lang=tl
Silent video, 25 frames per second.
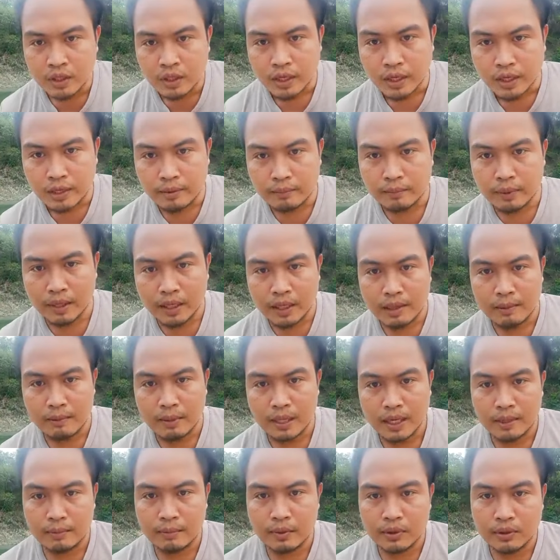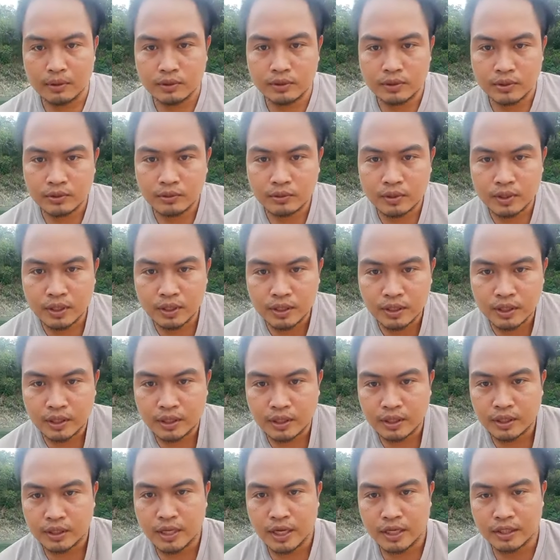Naimbag nga malem lods ko na
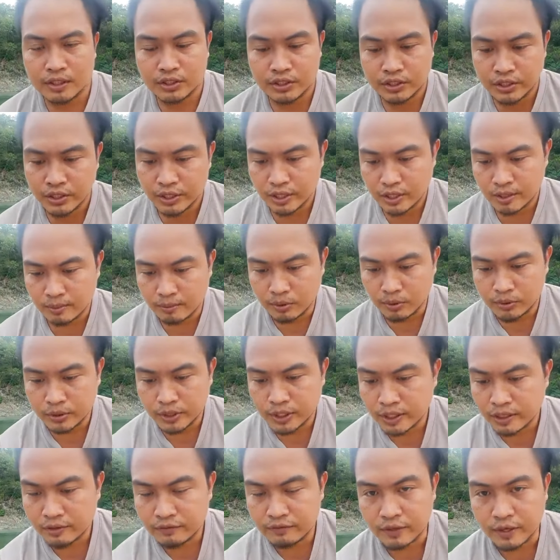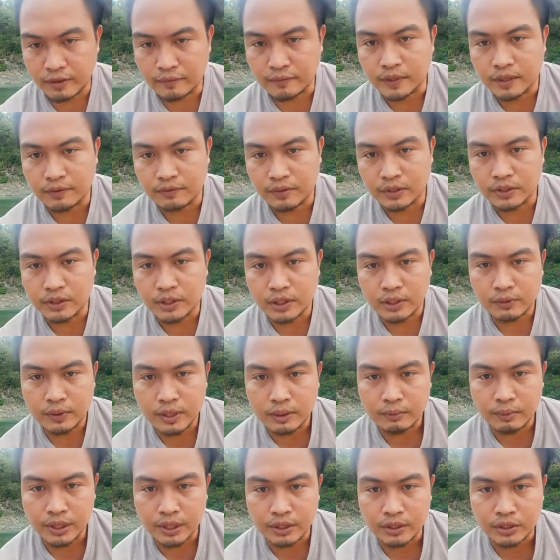ni Dansky Abonya from
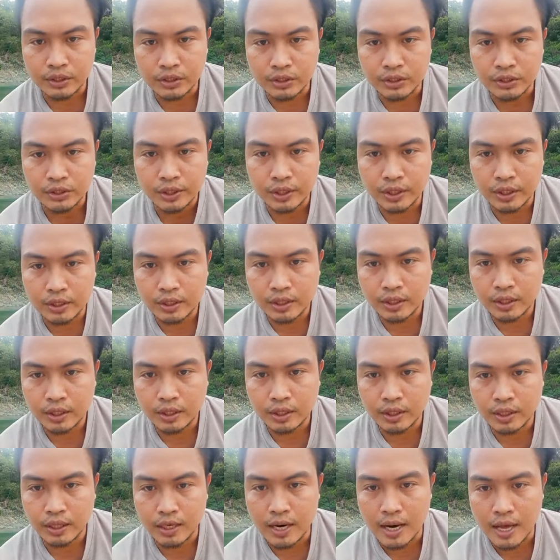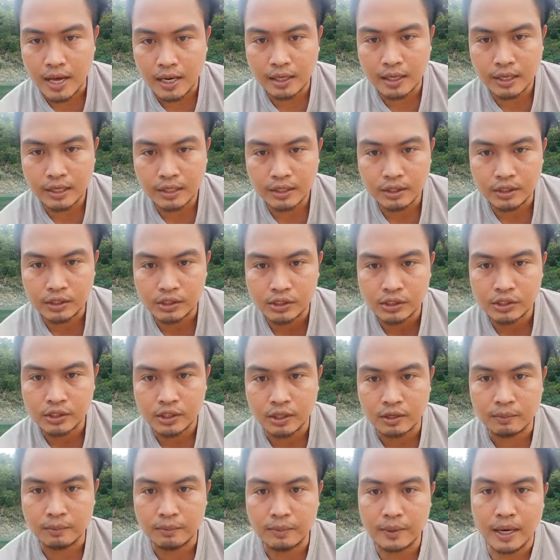Cabecera 27 Ilagan
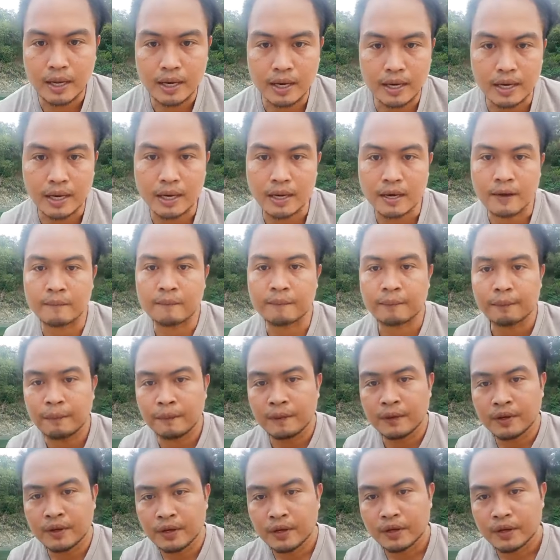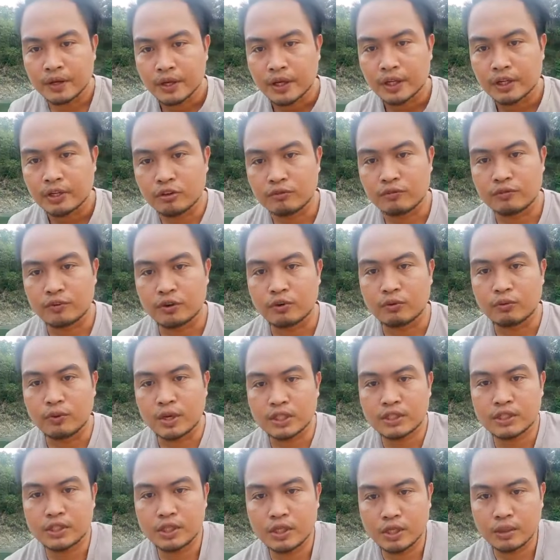Isabela. Thank you for
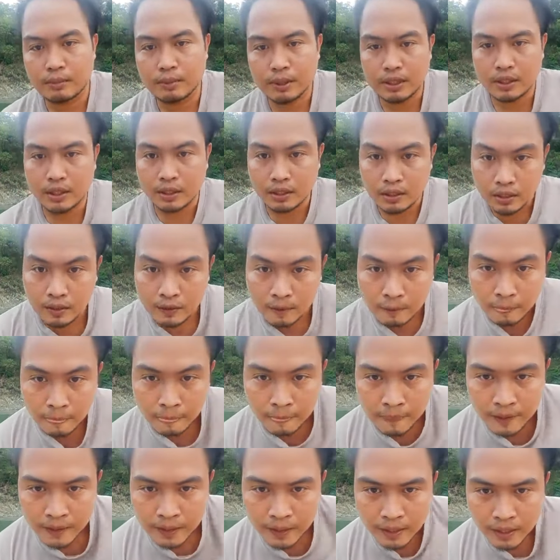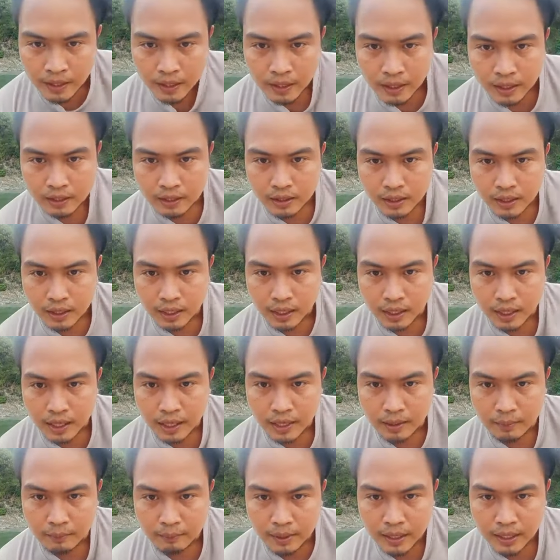watching kapatid. At
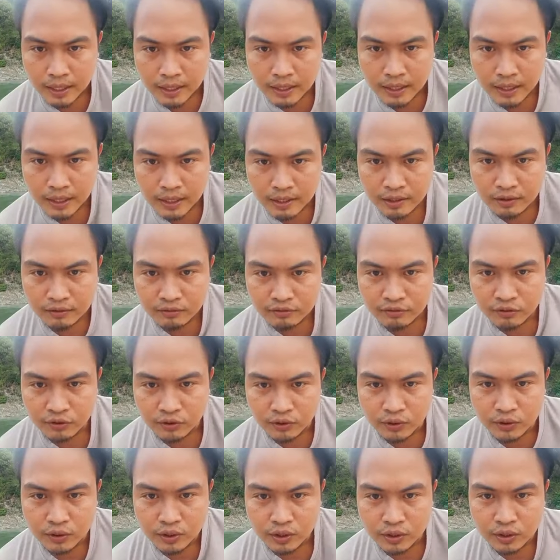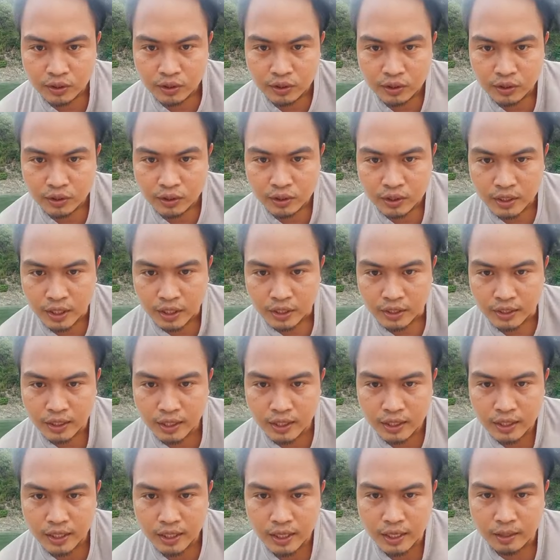kaya Mylin
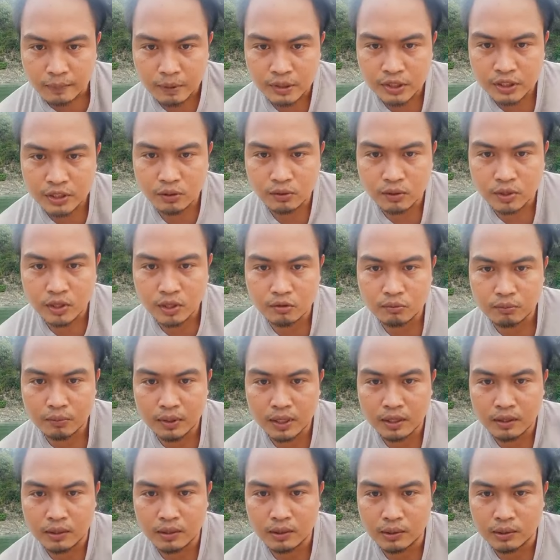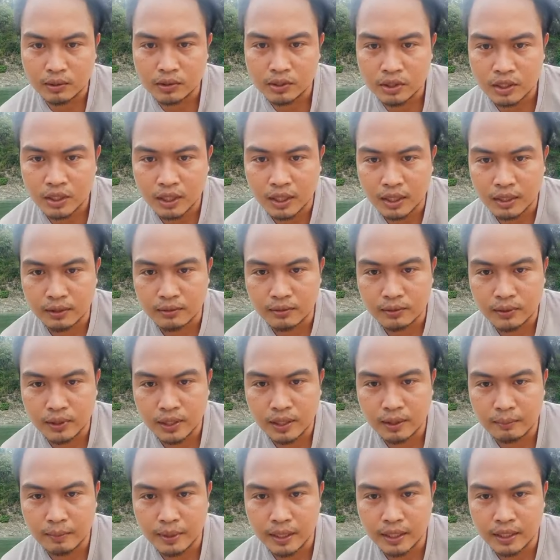Fontanilla, pa shout out man lods, taga no
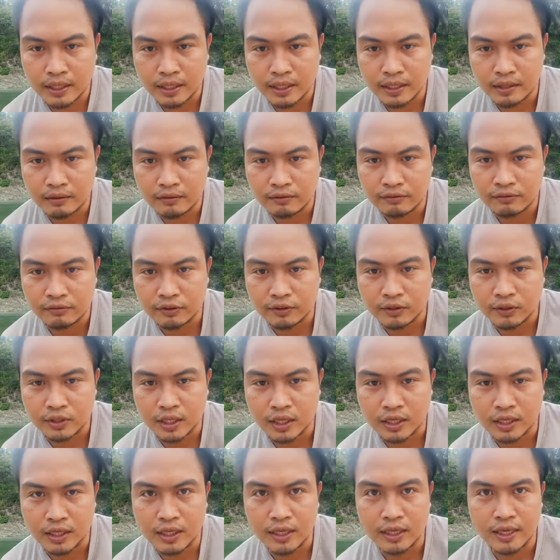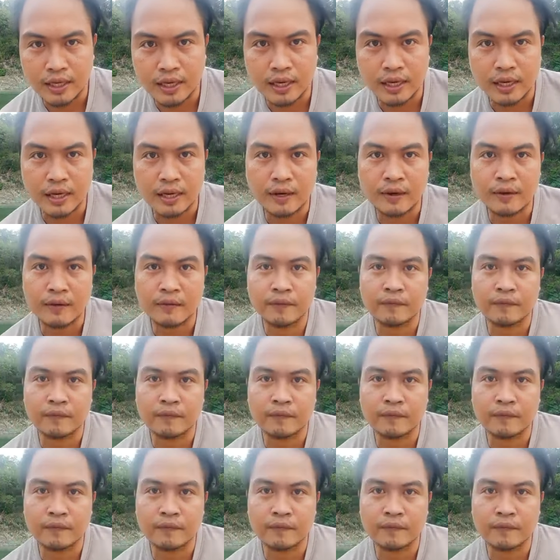ka Mylin Fontanilla.